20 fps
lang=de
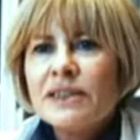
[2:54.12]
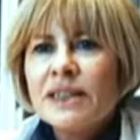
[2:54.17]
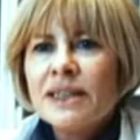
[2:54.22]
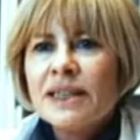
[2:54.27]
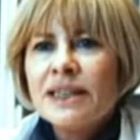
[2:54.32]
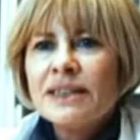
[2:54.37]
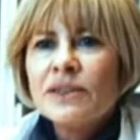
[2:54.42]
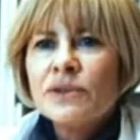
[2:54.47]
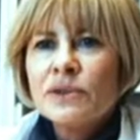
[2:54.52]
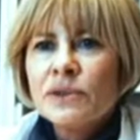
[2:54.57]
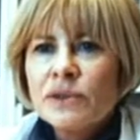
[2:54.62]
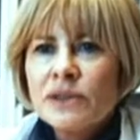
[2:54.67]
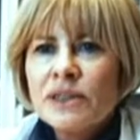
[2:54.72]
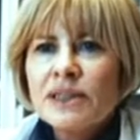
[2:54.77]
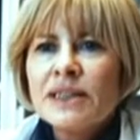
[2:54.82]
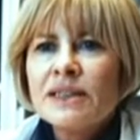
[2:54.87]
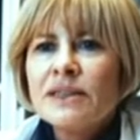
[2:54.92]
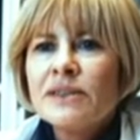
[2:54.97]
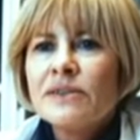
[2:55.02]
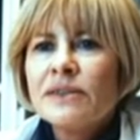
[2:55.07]
die
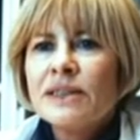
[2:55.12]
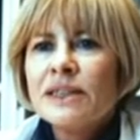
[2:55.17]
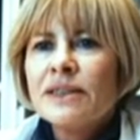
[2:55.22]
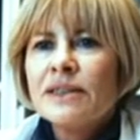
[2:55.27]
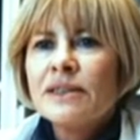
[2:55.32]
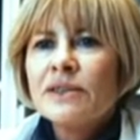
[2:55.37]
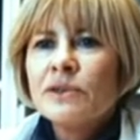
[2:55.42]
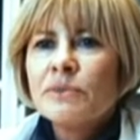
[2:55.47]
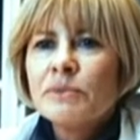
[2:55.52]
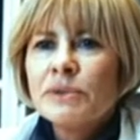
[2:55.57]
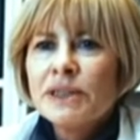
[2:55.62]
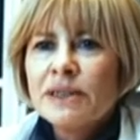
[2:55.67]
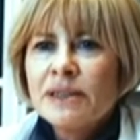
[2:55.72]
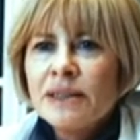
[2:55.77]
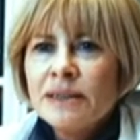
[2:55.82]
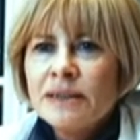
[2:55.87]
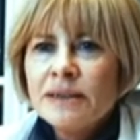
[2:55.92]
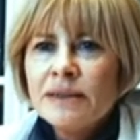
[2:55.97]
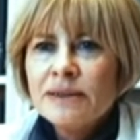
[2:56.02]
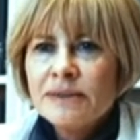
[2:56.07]
Reiserücktrittversicherung muss
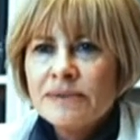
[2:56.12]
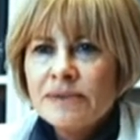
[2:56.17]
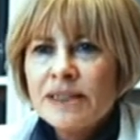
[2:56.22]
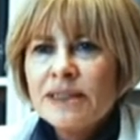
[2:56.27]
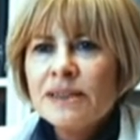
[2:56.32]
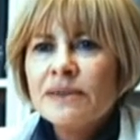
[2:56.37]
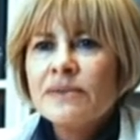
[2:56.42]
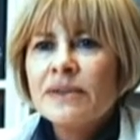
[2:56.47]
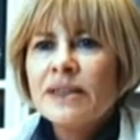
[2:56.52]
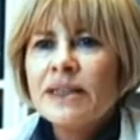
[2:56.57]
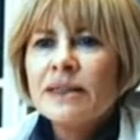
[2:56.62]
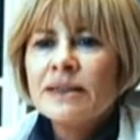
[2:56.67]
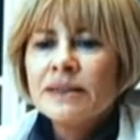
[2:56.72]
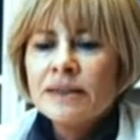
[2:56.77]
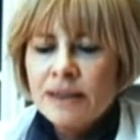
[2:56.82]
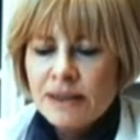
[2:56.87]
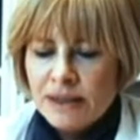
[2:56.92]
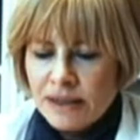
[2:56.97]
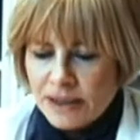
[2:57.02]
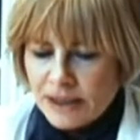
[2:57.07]
hingewiesen werden,
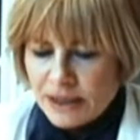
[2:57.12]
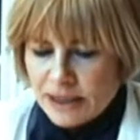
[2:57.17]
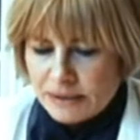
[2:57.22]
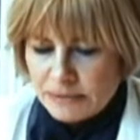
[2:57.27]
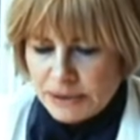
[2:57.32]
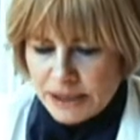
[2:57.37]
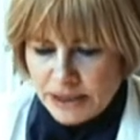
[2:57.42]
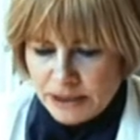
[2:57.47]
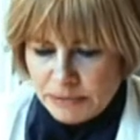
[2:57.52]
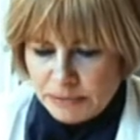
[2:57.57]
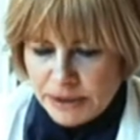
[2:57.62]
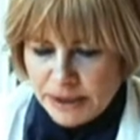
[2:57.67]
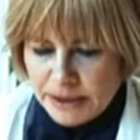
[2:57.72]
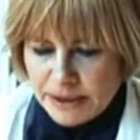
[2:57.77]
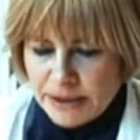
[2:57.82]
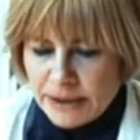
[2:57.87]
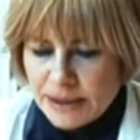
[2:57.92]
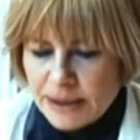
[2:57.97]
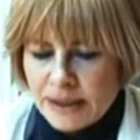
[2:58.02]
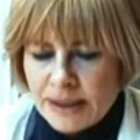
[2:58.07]
aber der
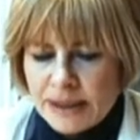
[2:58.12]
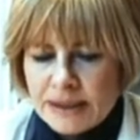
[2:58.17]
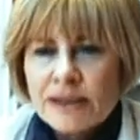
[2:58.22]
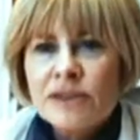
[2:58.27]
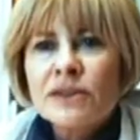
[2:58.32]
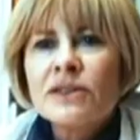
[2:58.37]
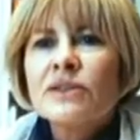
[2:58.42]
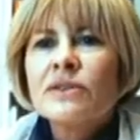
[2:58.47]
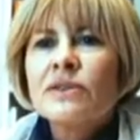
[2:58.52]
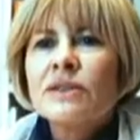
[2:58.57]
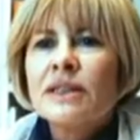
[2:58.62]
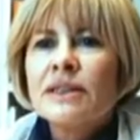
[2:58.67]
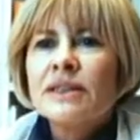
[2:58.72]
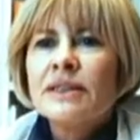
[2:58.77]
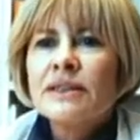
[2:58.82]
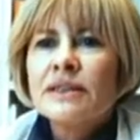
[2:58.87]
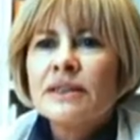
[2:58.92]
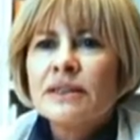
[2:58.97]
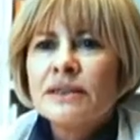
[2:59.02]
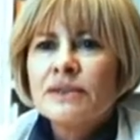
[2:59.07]
BGH hat
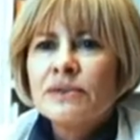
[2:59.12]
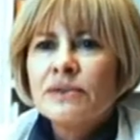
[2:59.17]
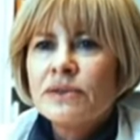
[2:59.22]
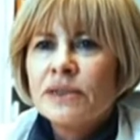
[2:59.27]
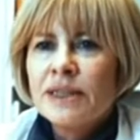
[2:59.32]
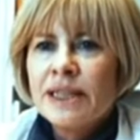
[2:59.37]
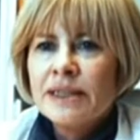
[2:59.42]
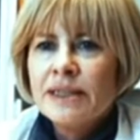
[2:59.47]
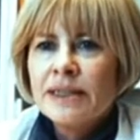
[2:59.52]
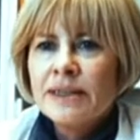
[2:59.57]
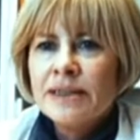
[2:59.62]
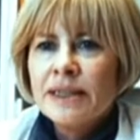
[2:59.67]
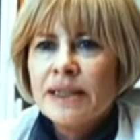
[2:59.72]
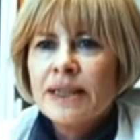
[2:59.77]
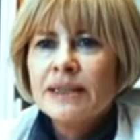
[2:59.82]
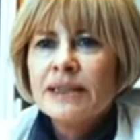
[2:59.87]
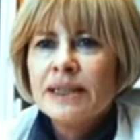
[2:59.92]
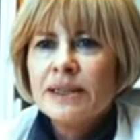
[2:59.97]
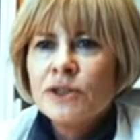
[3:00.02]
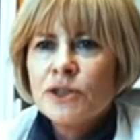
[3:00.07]
ausdrücklich äh, vor einigen
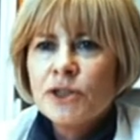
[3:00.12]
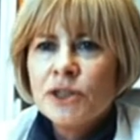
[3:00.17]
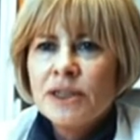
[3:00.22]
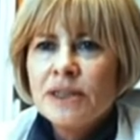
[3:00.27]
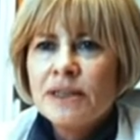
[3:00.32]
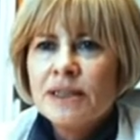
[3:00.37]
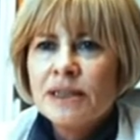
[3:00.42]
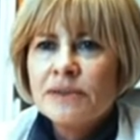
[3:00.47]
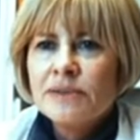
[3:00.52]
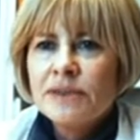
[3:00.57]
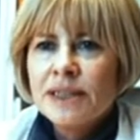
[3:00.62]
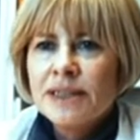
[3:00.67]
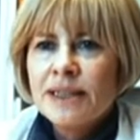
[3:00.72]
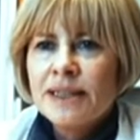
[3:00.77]
Jahren entschieden, auf die